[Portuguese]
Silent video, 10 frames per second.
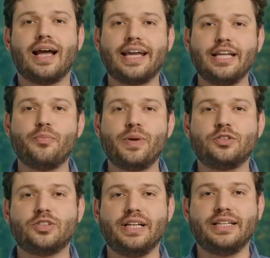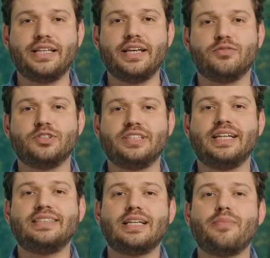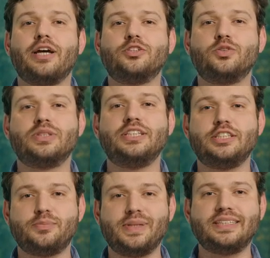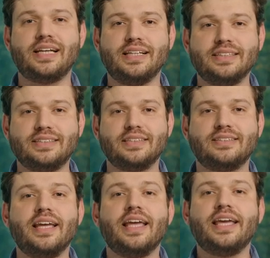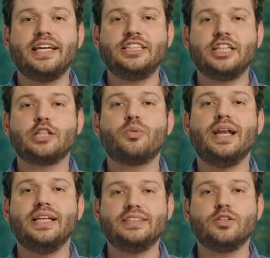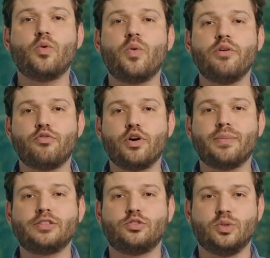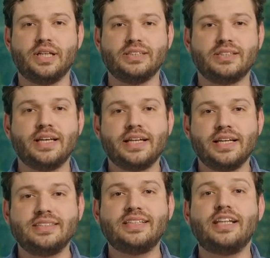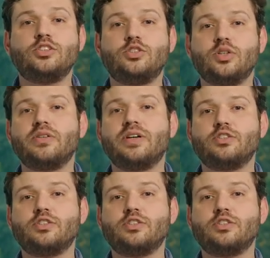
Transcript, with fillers: Aqui no Personalité você recebe a ajuda de especialistas que te atualizam com informações e selecionam